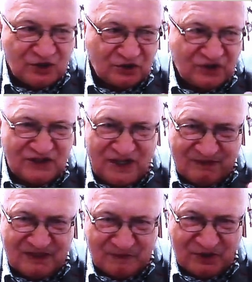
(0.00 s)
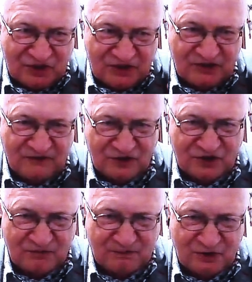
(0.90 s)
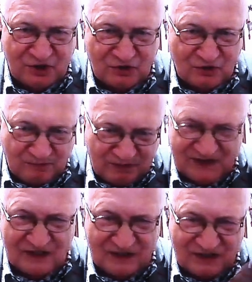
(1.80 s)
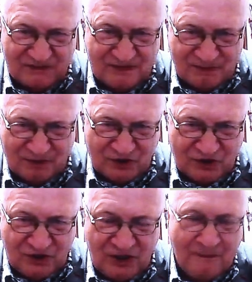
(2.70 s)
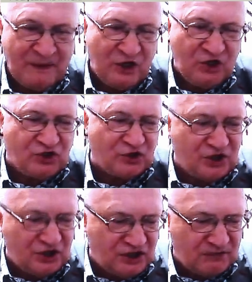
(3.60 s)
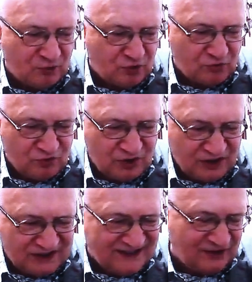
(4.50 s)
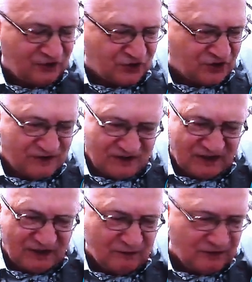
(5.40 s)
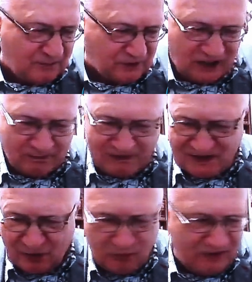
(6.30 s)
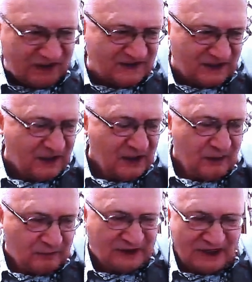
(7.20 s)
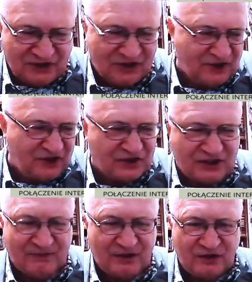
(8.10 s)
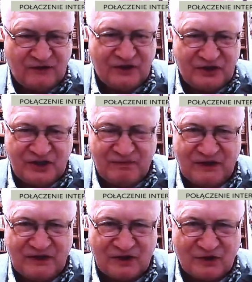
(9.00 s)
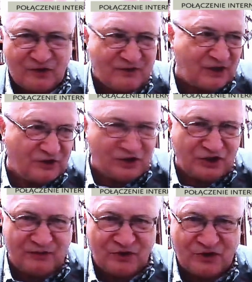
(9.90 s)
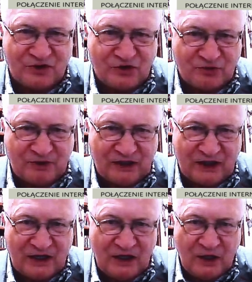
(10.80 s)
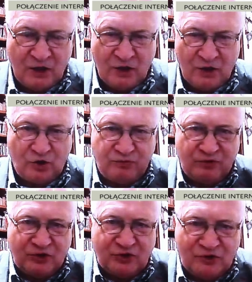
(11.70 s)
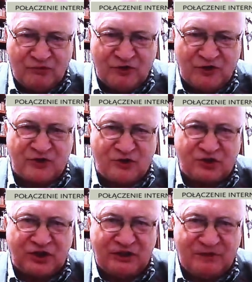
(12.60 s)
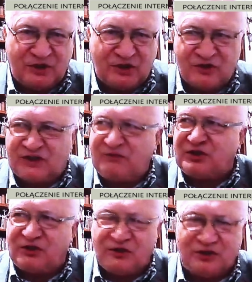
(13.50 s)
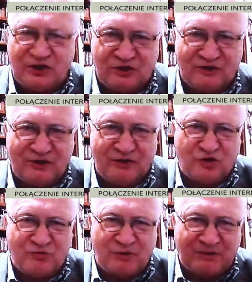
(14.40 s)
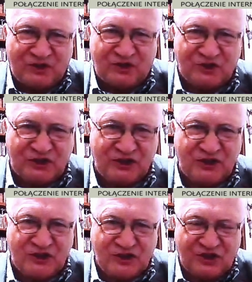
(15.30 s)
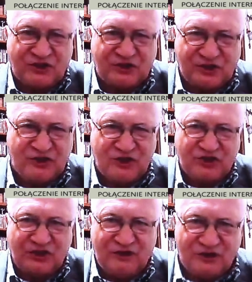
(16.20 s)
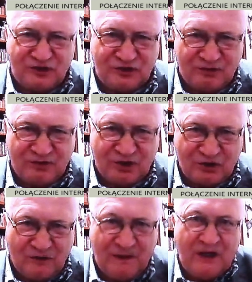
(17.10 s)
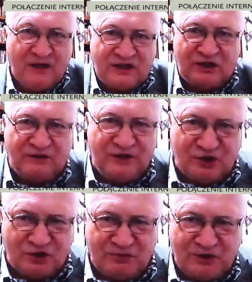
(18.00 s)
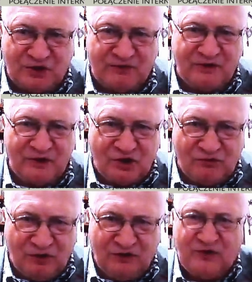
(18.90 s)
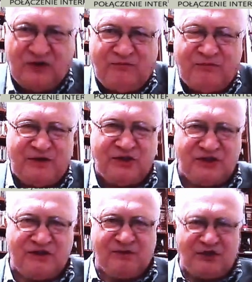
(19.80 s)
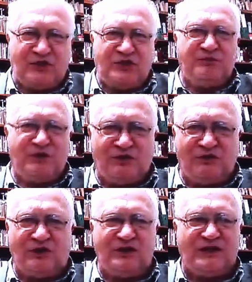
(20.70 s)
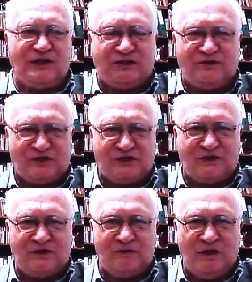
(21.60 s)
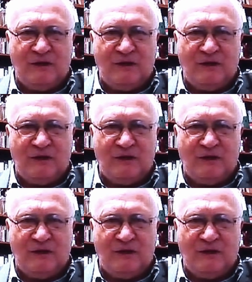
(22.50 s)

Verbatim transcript: że to jest niebezpieczne te 250 bez żadnych zabezpieczeń i codziennie był komunikat, jedno, trzy wesele, głównie Podkarpacie, Lubelskie, Podlasie, gdzieś tam tego 200-500 osób, z tego 70-100 do szpitala to było źródło. No, skoro 70 z kim się kontaktowało, to już miał pan 140, 140, 280. Z tego większość I szło. No i w momencie straciliśmy kontrolę nad tym wszystkim.